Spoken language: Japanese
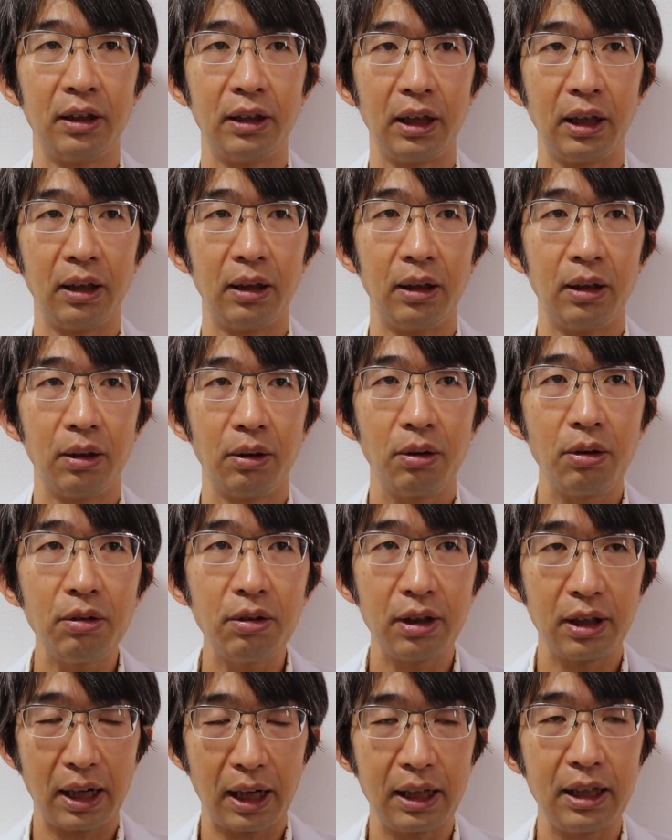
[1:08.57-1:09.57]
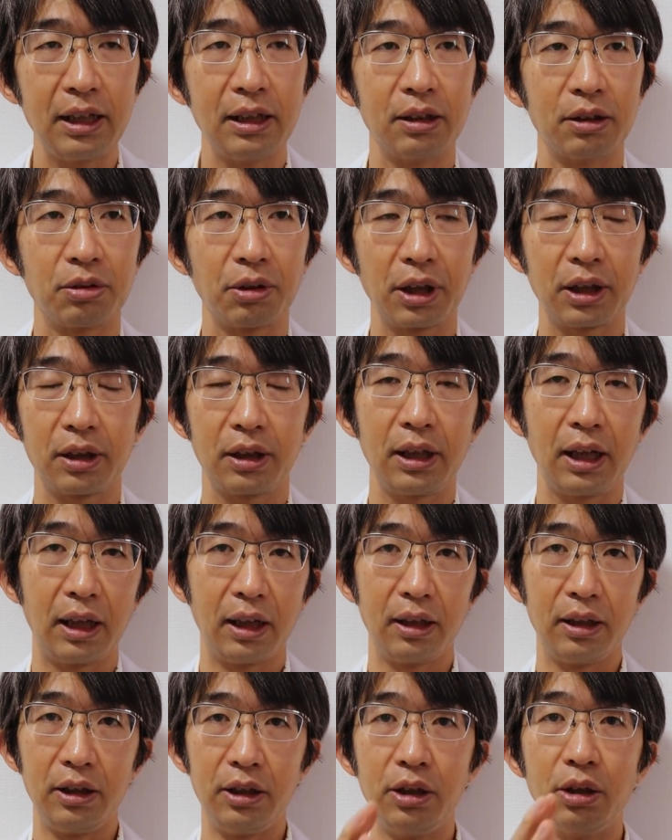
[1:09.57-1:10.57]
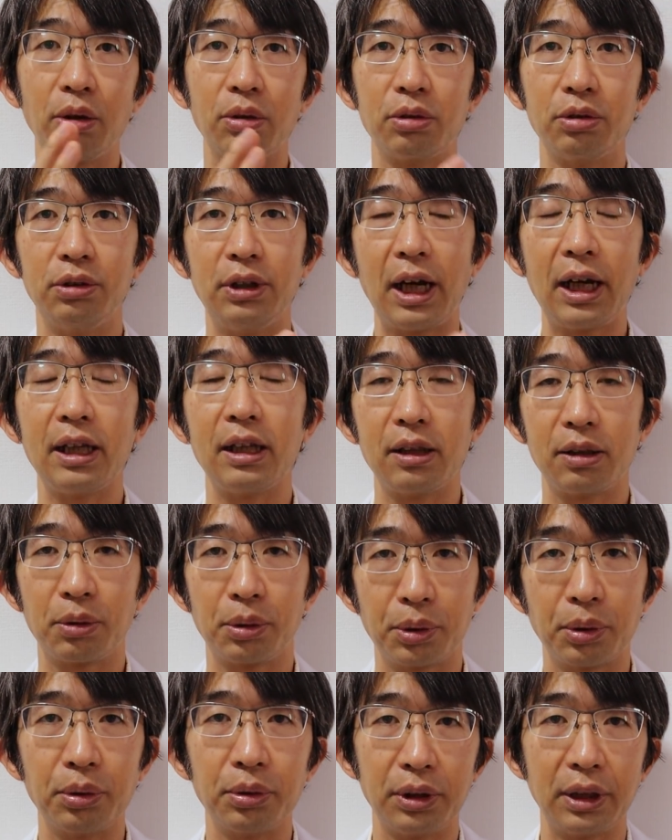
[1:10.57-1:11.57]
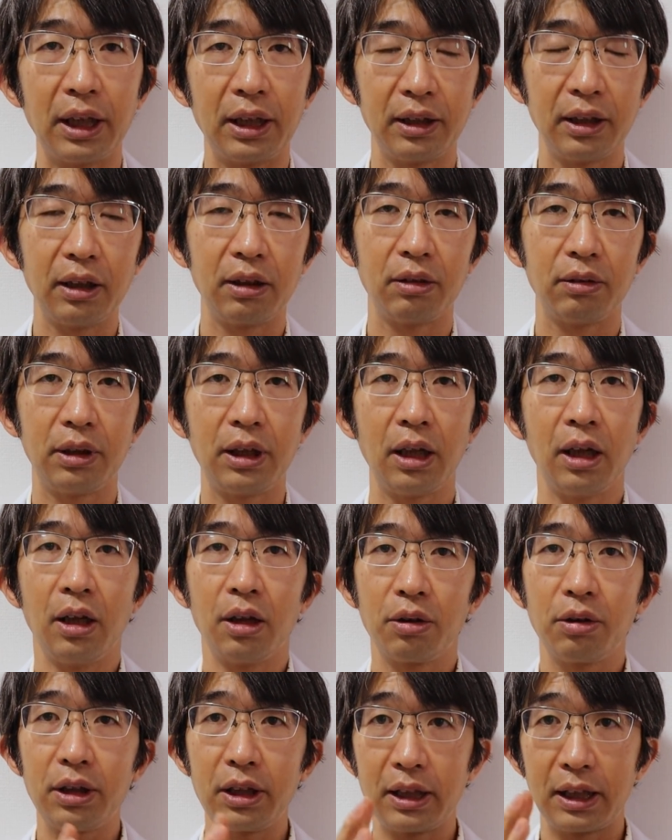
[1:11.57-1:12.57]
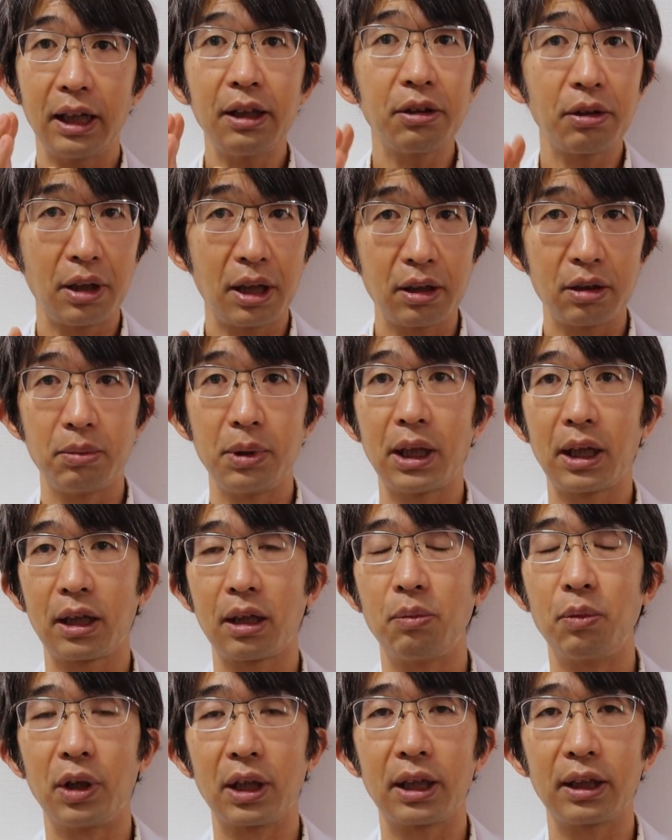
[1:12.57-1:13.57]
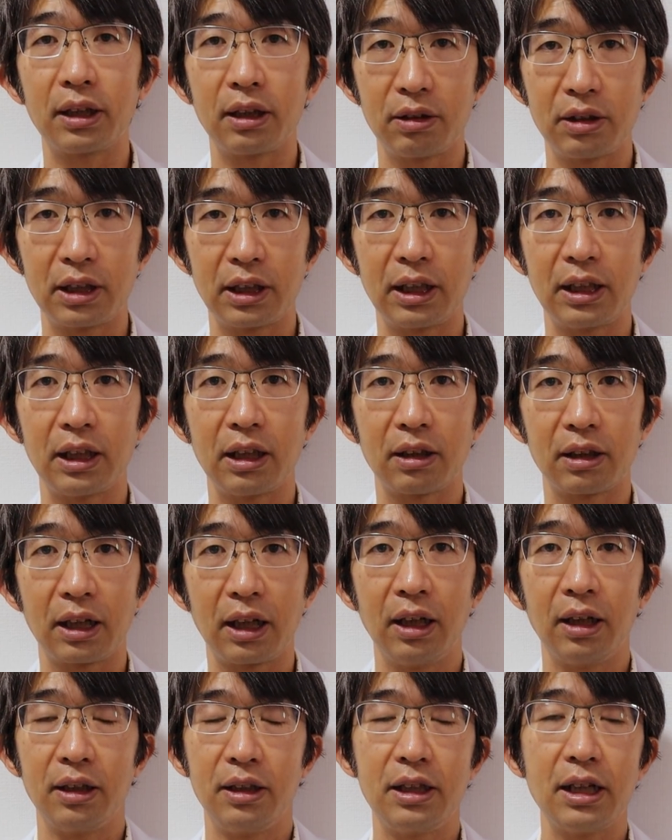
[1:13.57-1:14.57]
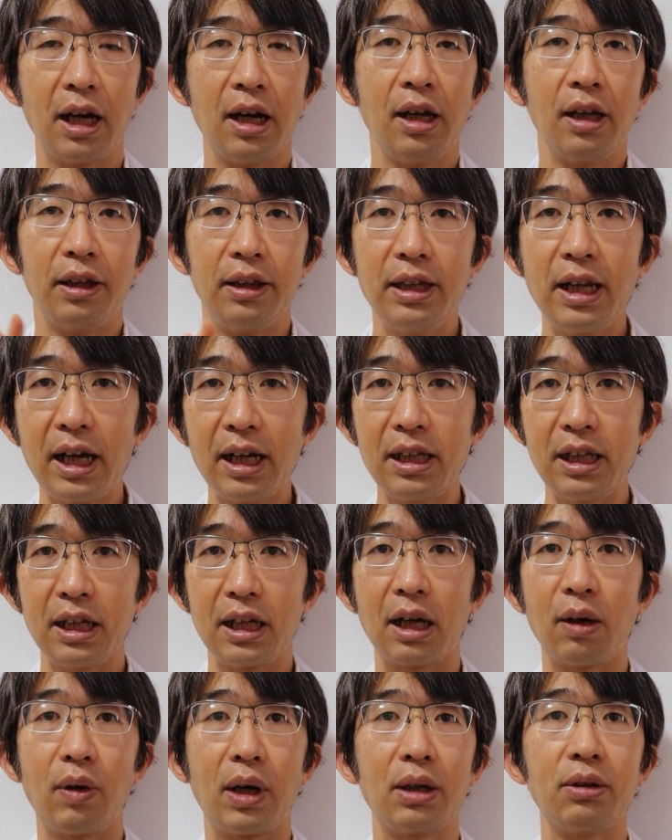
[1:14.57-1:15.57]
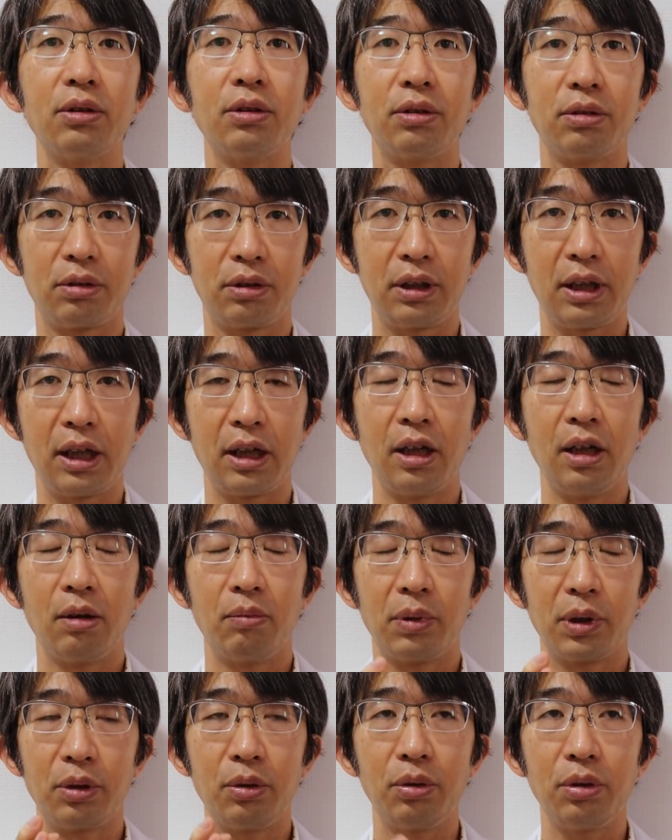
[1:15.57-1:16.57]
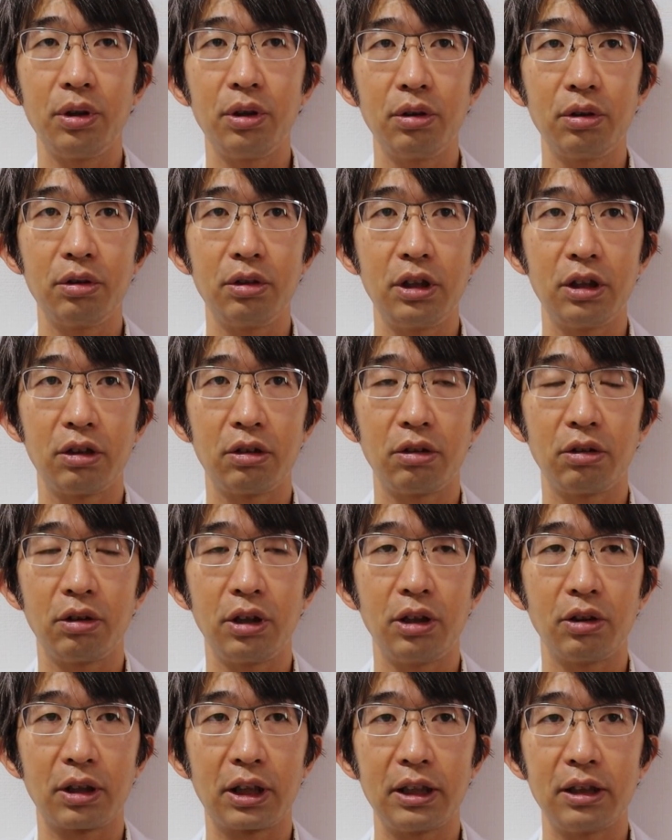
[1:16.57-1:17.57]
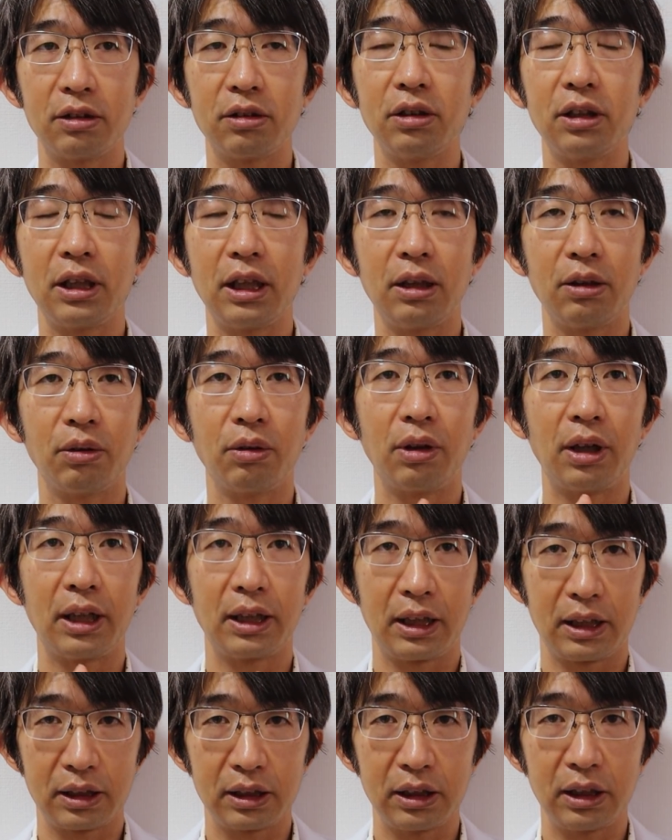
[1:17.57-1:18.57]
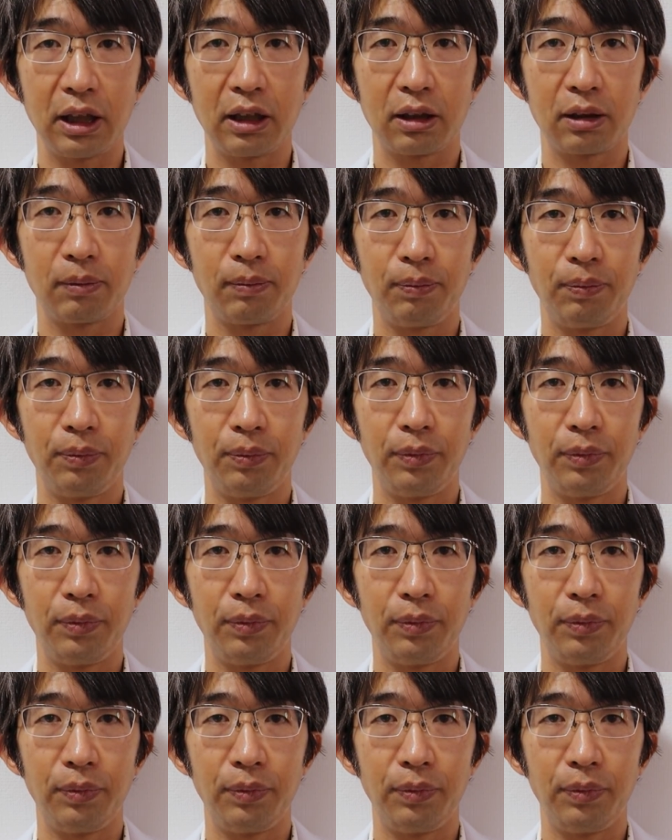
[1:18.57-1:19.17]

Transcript: で、本来、それって良くないことなんです。で、それってなんとなく皆さんも分かってるじゃないですか。じゃあ、何が悪くて、まあ、どういうふうにするといいのかについてのお話です。